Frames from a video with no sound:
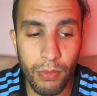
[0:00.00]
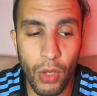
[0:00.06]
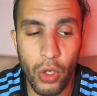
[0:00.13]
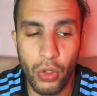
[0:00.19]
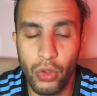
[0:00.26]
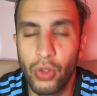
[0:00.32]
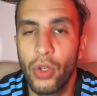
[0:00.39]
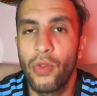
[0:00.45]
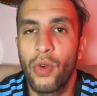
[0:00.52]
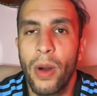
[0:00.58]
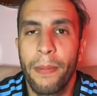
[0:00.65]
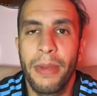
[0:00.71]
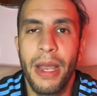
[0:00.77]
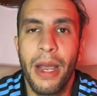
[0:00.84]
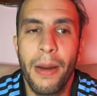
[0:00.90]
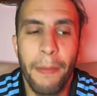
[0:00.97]
je vois
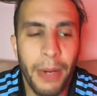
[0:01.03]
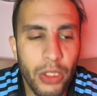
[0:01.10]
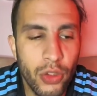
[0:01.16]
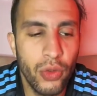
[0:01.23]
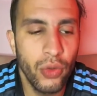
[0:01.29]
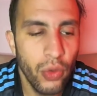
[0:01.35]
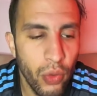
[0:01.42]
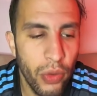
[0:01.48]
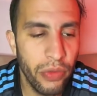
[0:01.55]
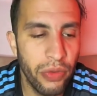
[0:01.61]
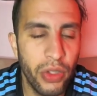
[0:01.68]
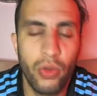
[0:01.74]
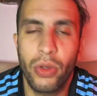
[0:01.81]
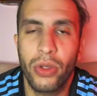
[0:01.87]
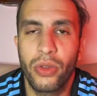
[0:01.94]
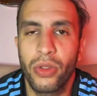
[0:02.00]
bien un match nul ou une
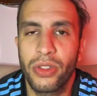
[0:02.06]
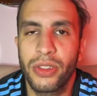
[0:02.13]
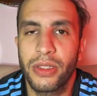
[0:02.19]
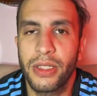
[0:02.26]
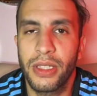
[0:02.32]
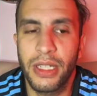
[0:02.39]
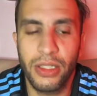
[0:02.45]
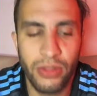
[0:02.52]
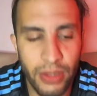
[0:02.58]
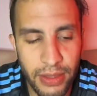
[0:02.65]
victoire d'Orsantina.